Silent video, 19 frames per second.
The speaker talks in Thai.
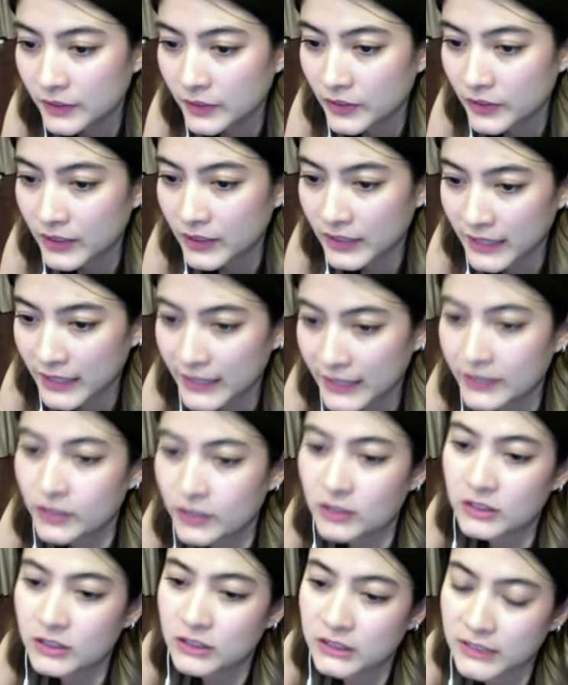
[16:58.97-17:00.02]
กดไลค์
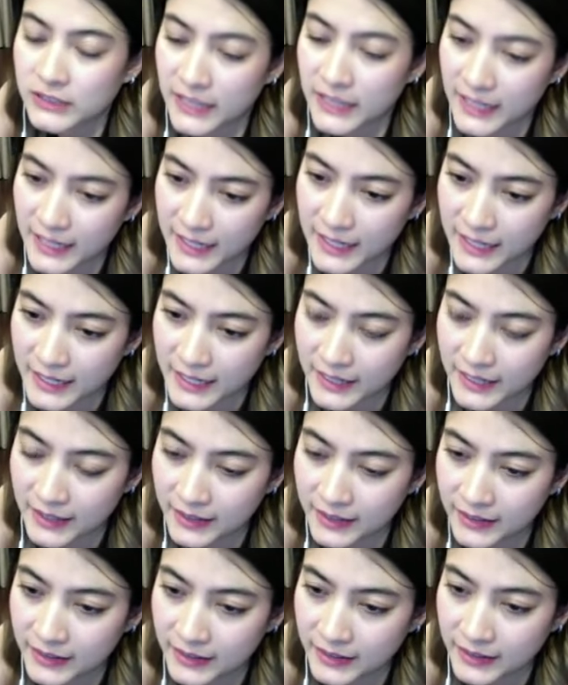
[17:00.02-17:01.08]
กดแชร์
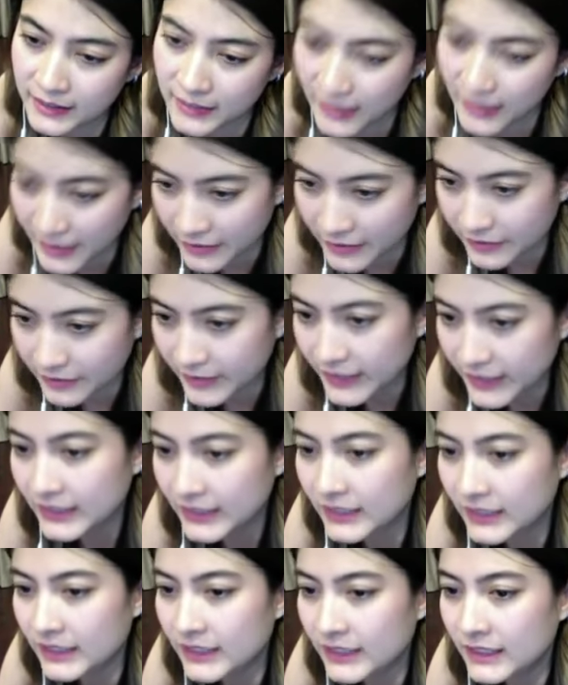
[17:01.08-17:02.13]
ไลฟ์ อัน
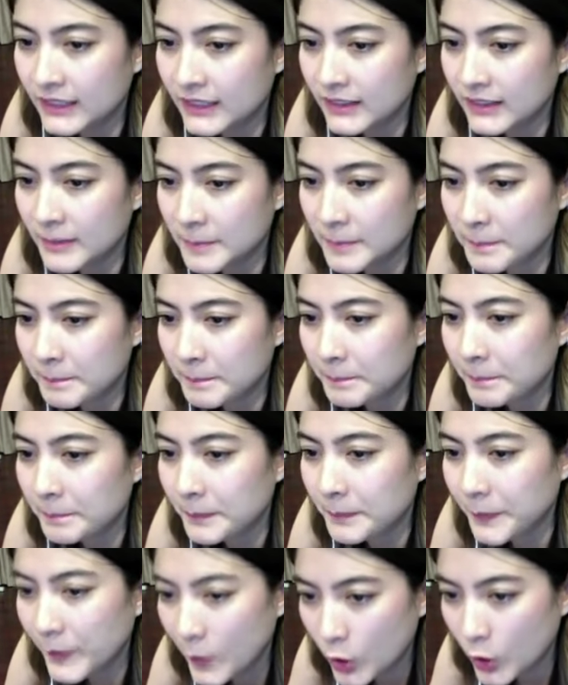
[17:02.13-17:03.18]
นี้
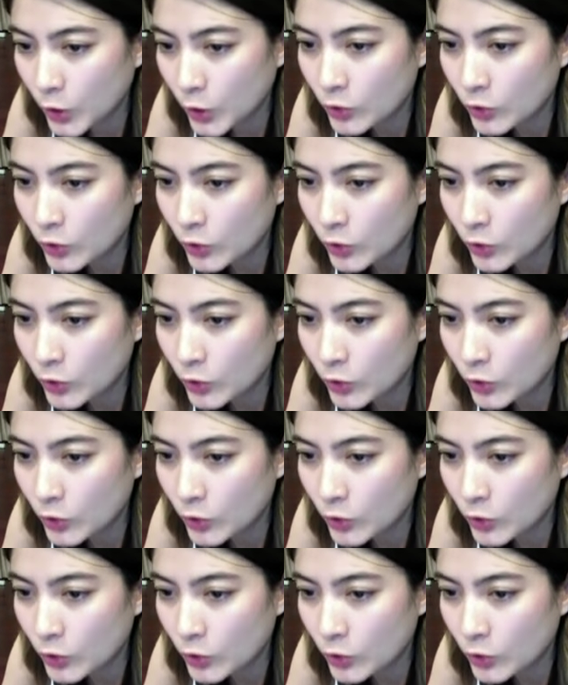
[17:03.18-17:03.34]
เนาะ